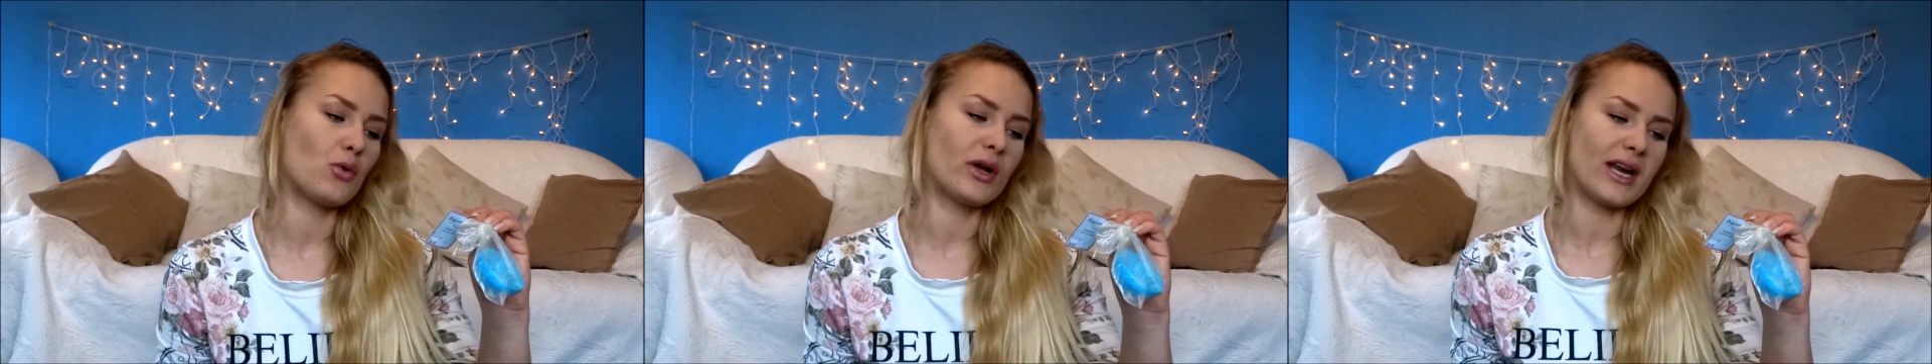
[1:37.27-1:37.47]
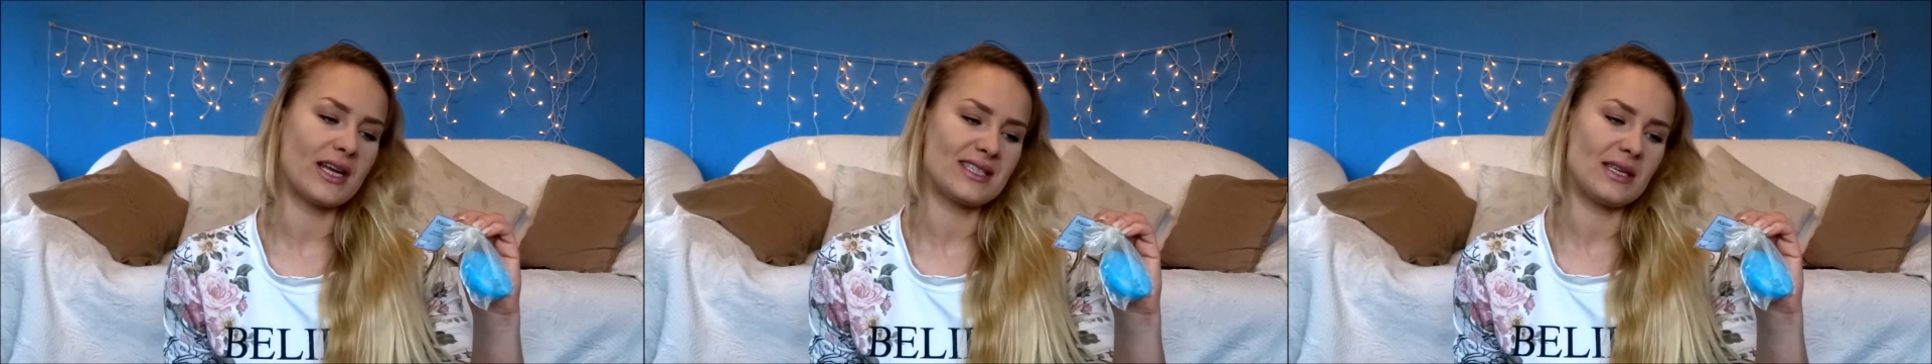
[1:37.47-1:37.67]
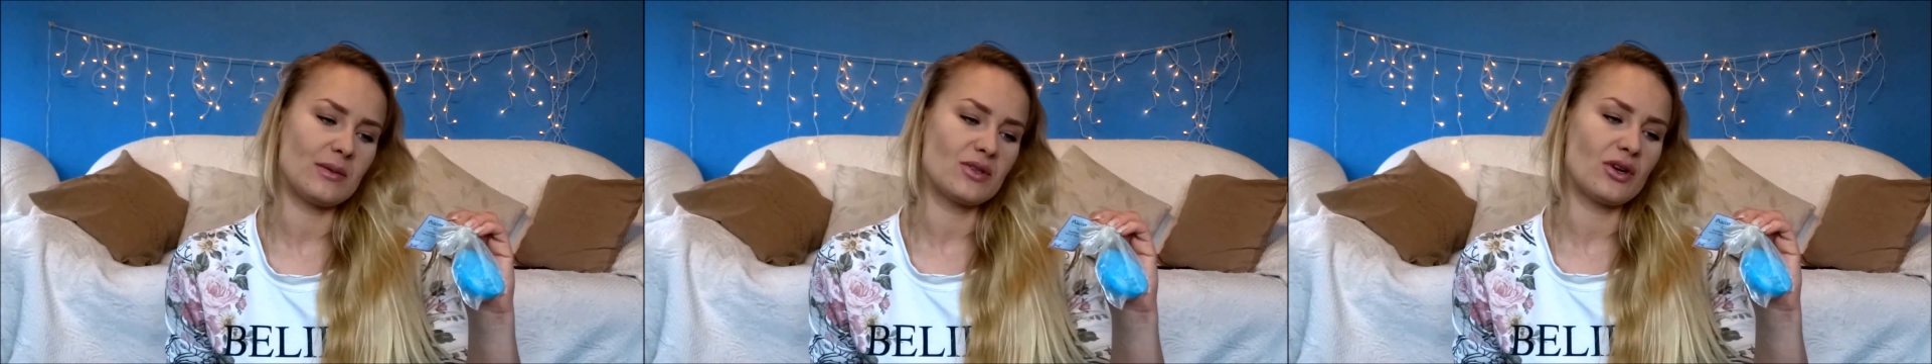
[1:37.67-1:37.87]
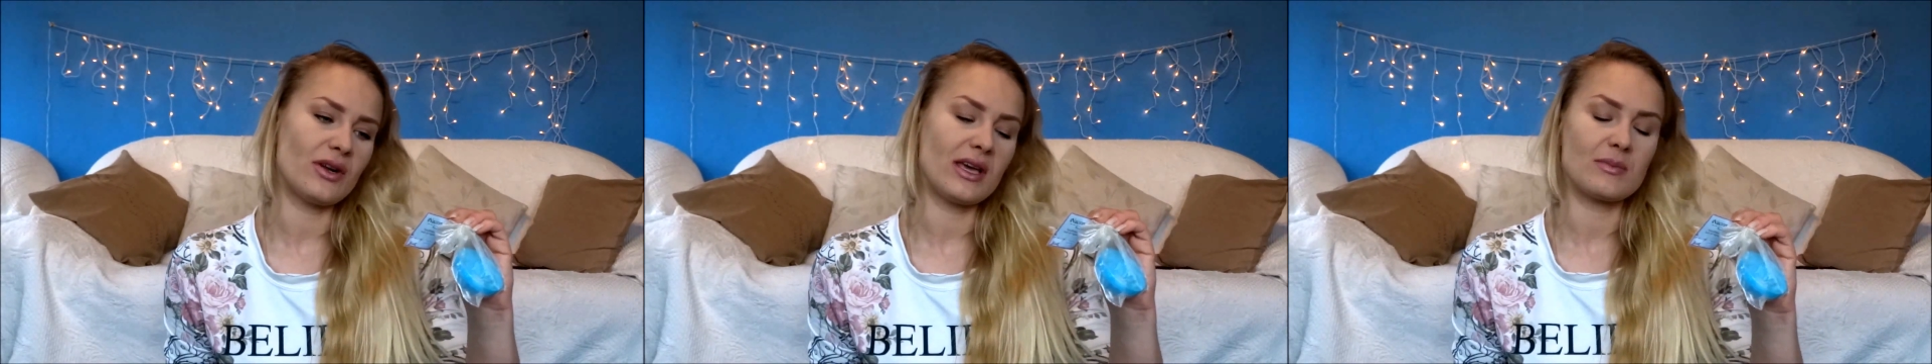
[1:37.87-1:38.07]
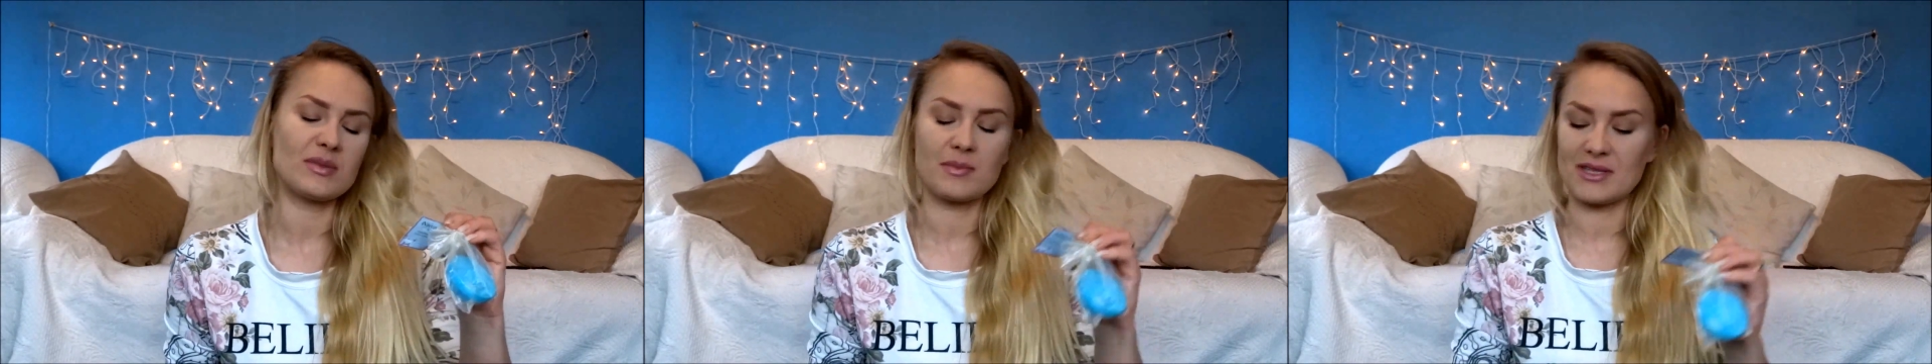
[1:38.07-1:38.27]
greckim z
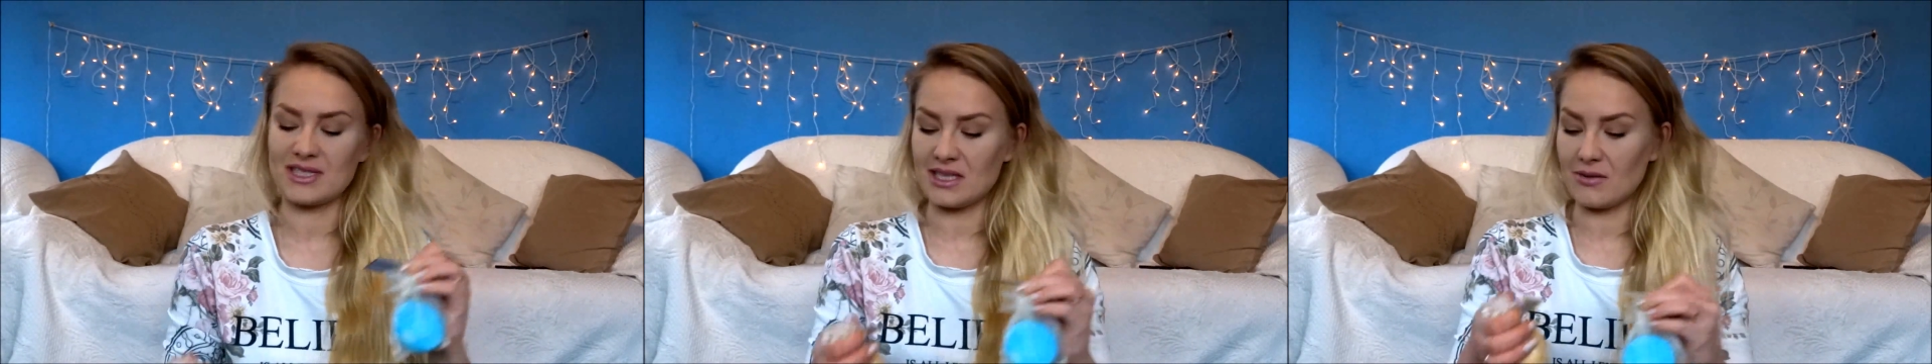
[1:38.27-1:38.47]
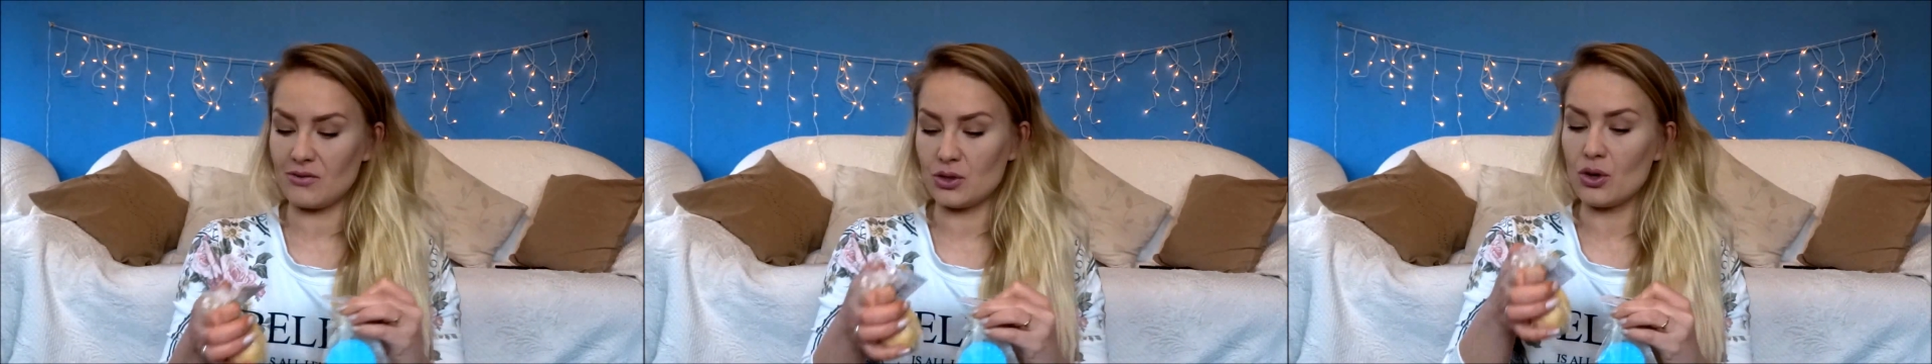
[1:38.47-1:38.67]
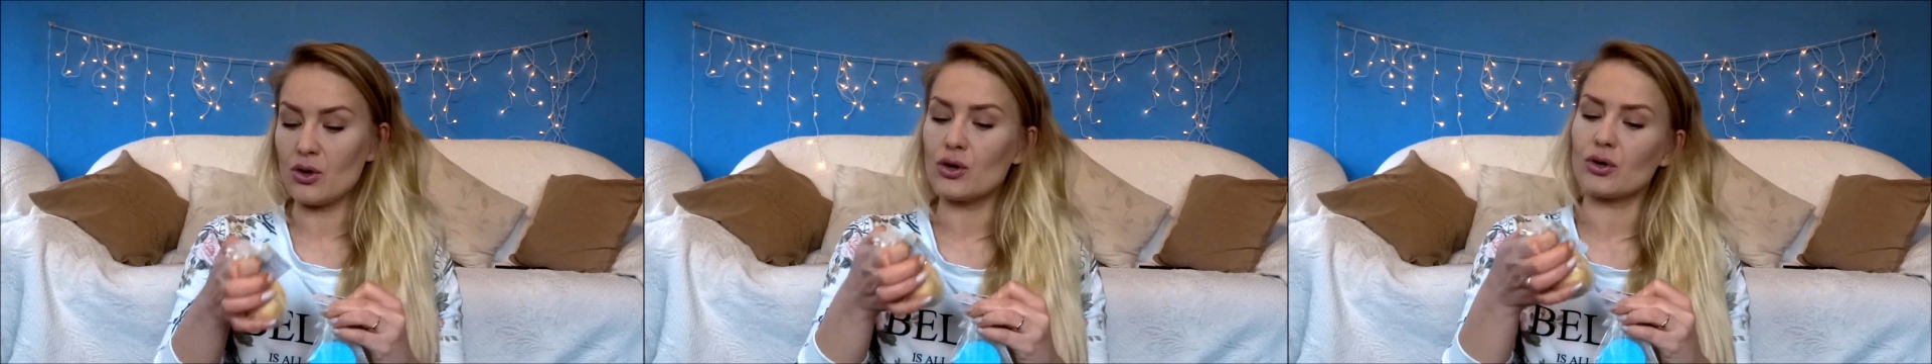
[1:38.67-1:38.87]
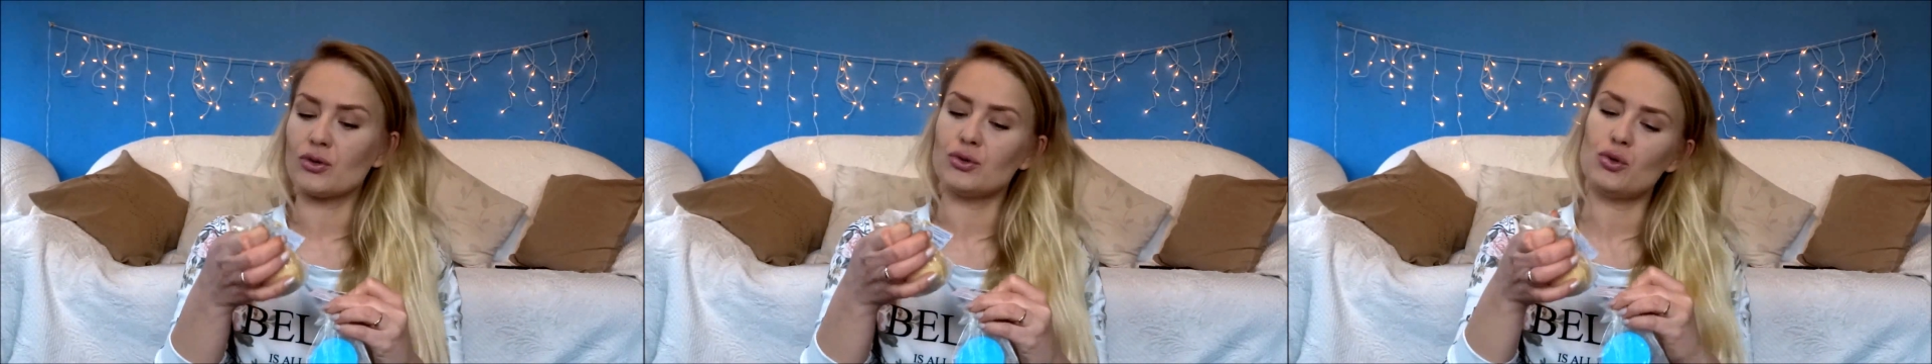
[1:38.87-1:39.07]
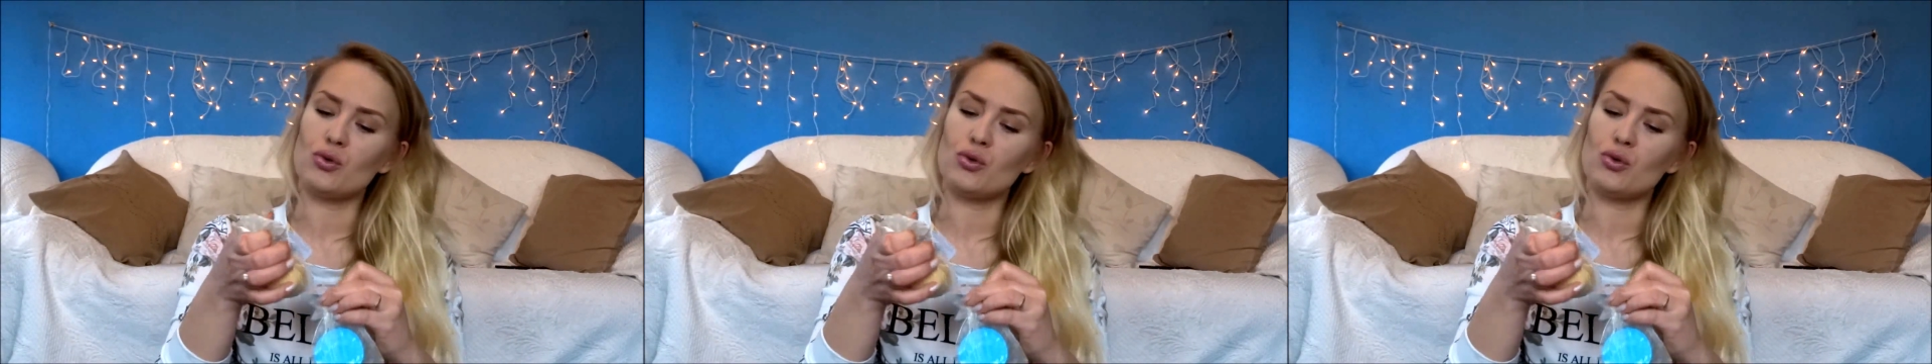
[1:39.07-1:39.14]
olejem z pestek winogron.